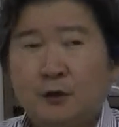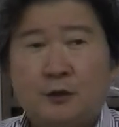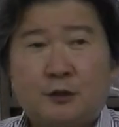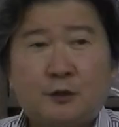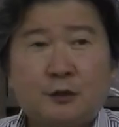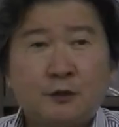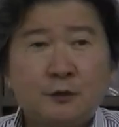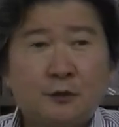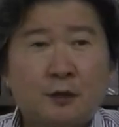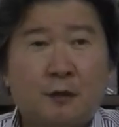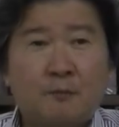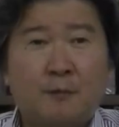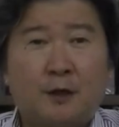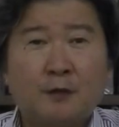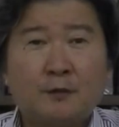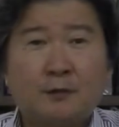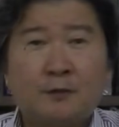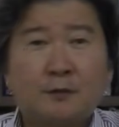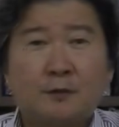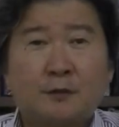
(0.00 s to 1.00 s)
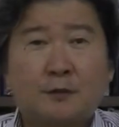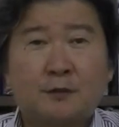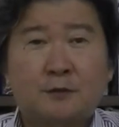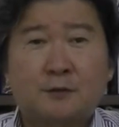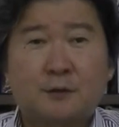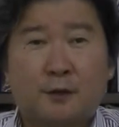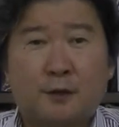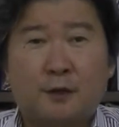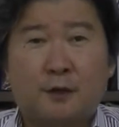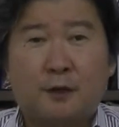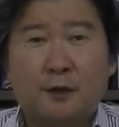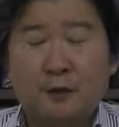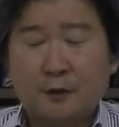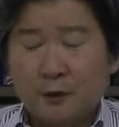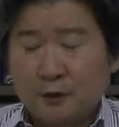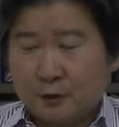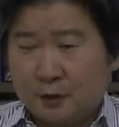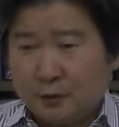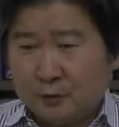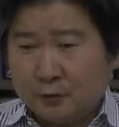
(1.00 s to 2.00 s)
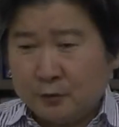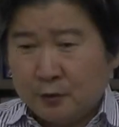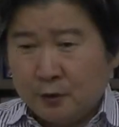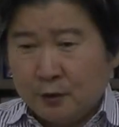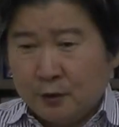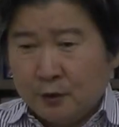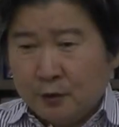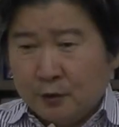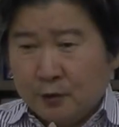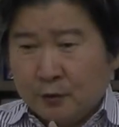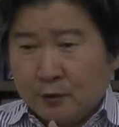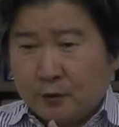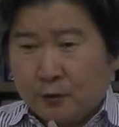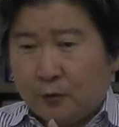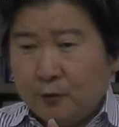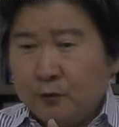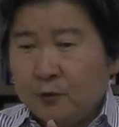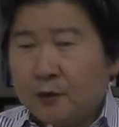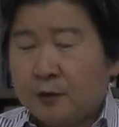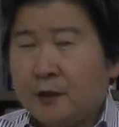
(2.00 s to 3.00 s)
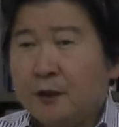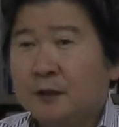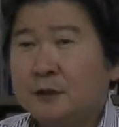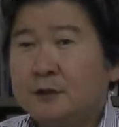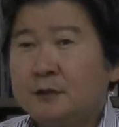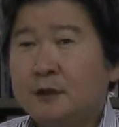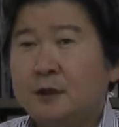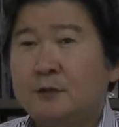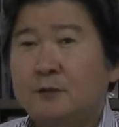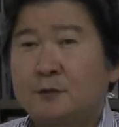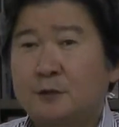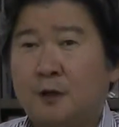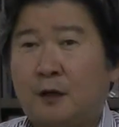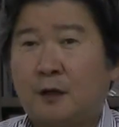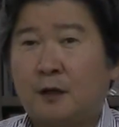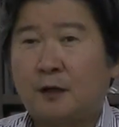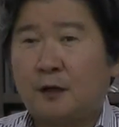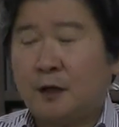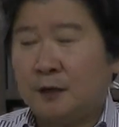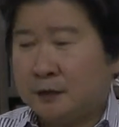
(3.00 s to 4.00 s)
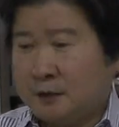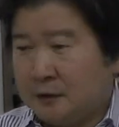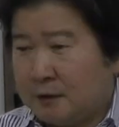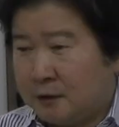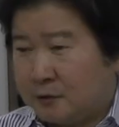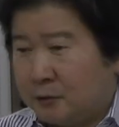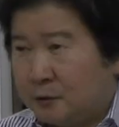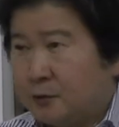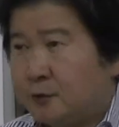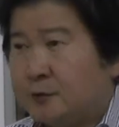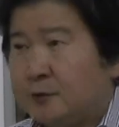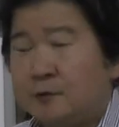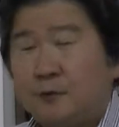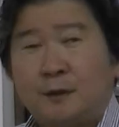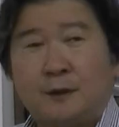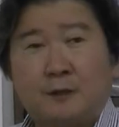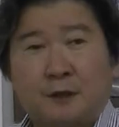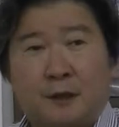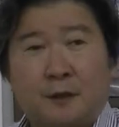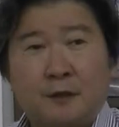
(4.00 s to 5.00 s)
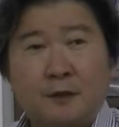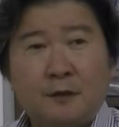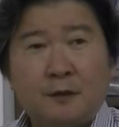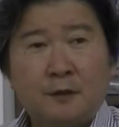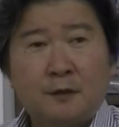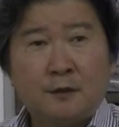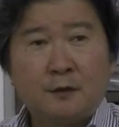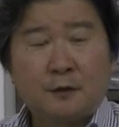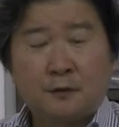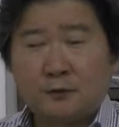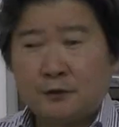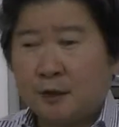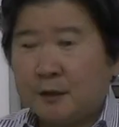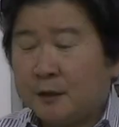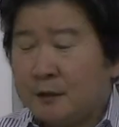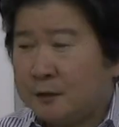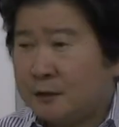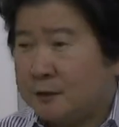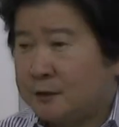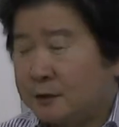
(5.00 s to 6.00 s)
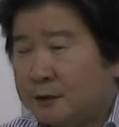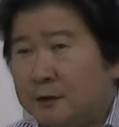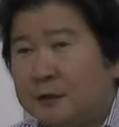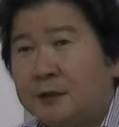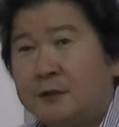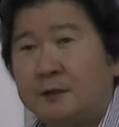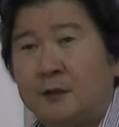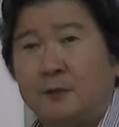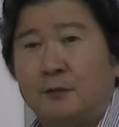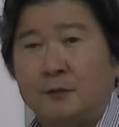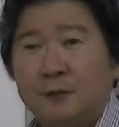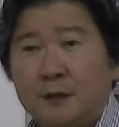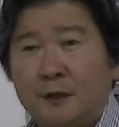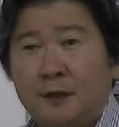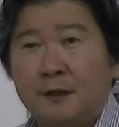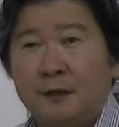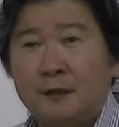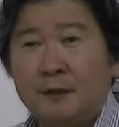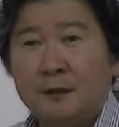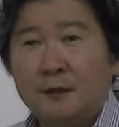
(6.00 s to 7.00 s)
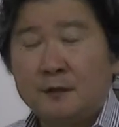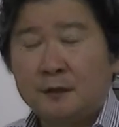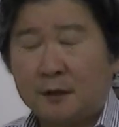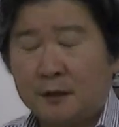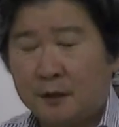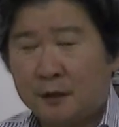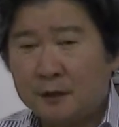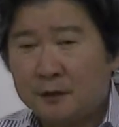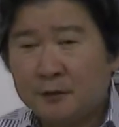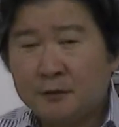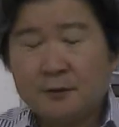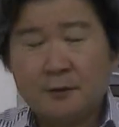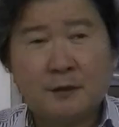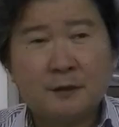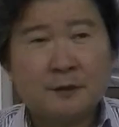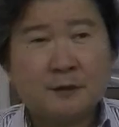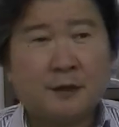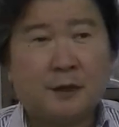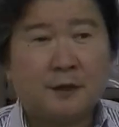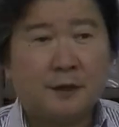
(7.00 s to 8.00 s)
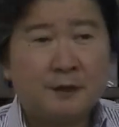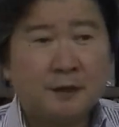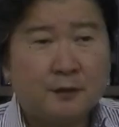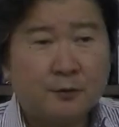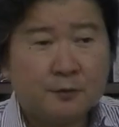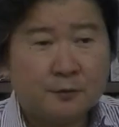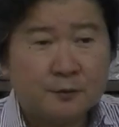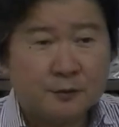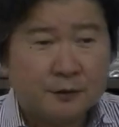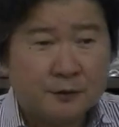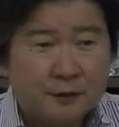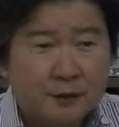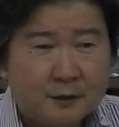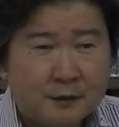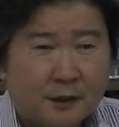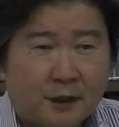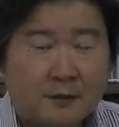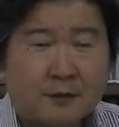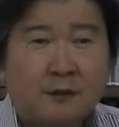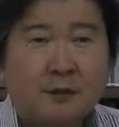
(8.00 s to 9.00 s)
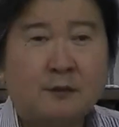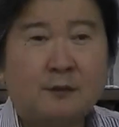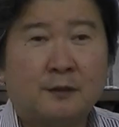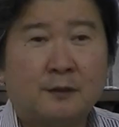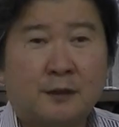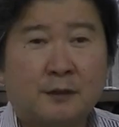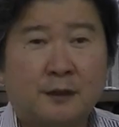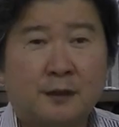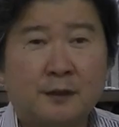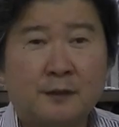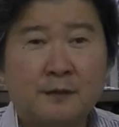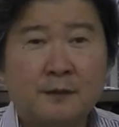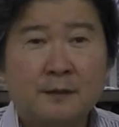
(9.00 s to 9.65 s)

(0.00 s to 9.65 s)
いっしゅうかん待ってくださいって言ったら結局この部屋自体のさ価値が喪失するわけじゃん。だからふざけんなって出てっちゃうよね。だからうちはさエアコン事前に買ってるわけ